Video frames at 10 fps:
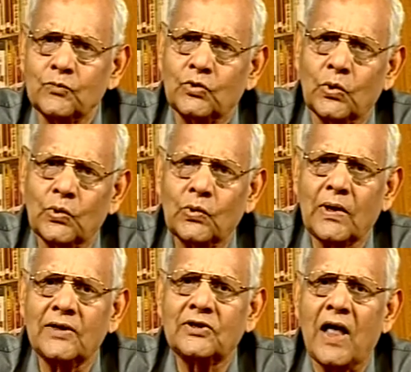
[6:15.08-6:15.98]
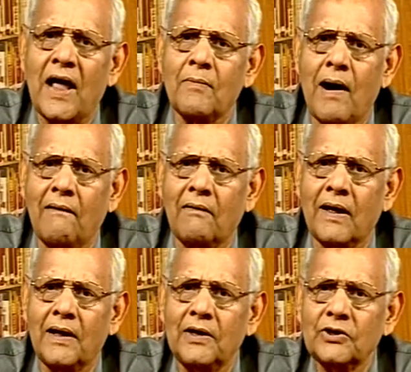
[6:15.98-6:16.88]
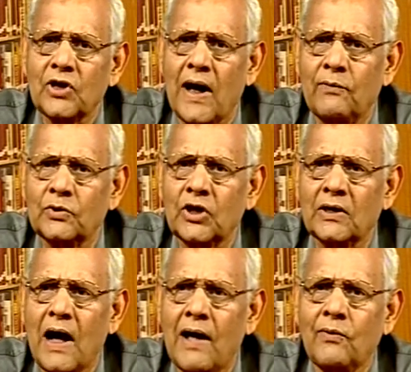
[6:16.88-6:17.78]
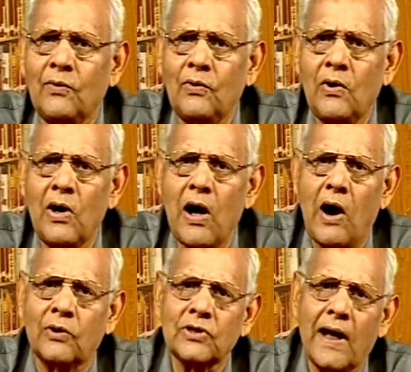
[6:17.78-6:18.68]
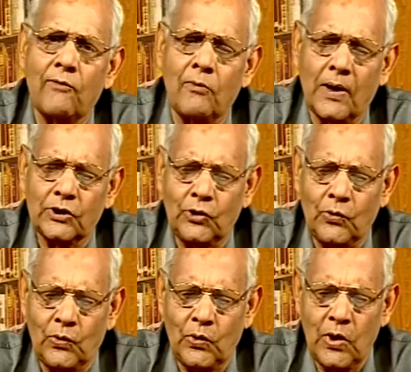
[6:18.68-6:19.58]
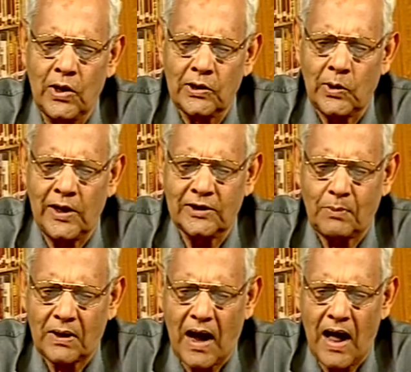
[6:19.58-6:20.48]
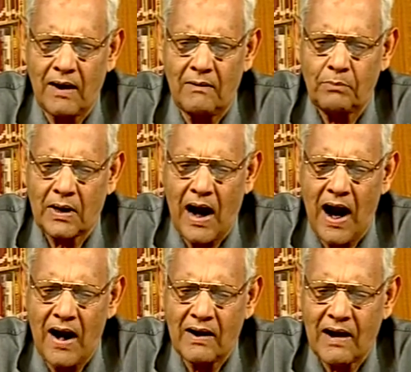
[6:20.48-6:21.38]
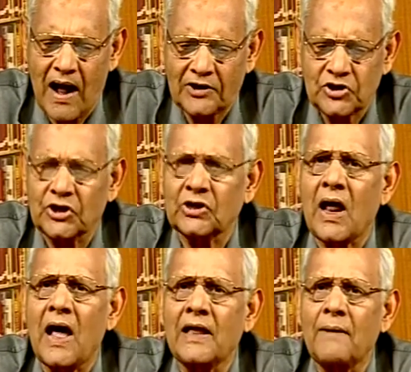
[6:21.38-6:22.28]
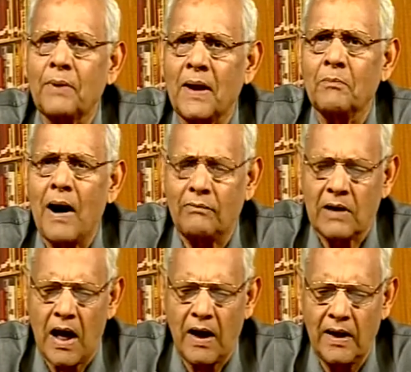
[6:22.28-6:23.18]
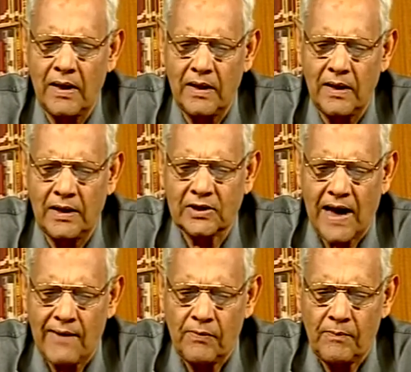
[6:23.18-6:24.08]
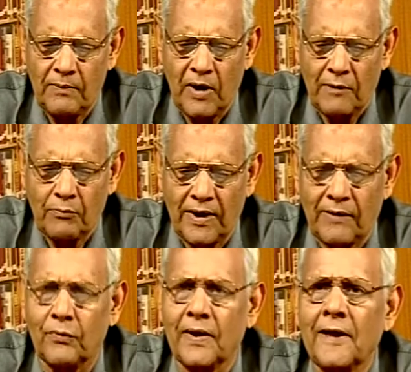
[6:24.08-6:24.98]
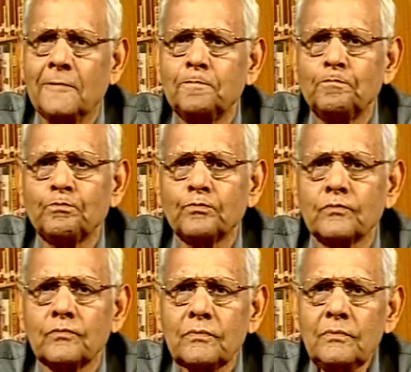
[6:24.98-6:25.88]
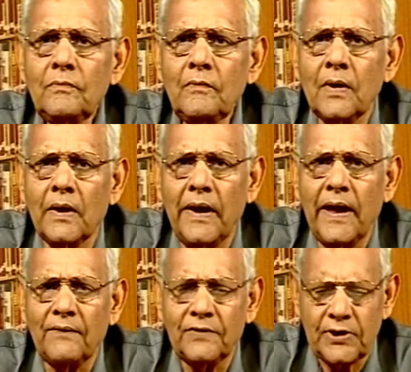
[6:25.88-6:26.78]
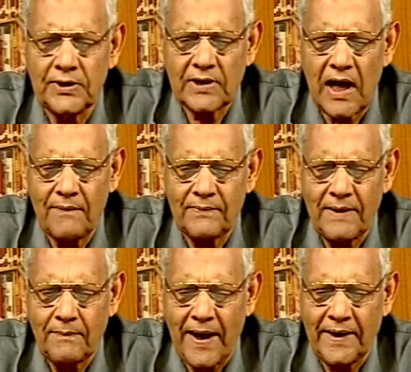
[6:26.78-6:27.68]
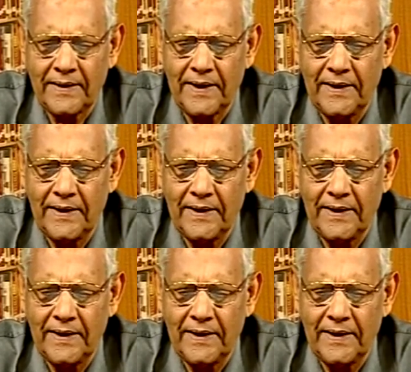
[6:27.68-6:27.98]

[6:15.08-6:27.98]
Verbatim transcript: दोनों का स्थायी भाव है चाहे वो श्रृंगार हो और चाहे वो भक्ति हो तो इस प्रकार प्रगाढ़ राग चेतना या प्रेम भावना इस काव्य में भरी पड़ी हुई है एक विशेषता आप ये पाएंगे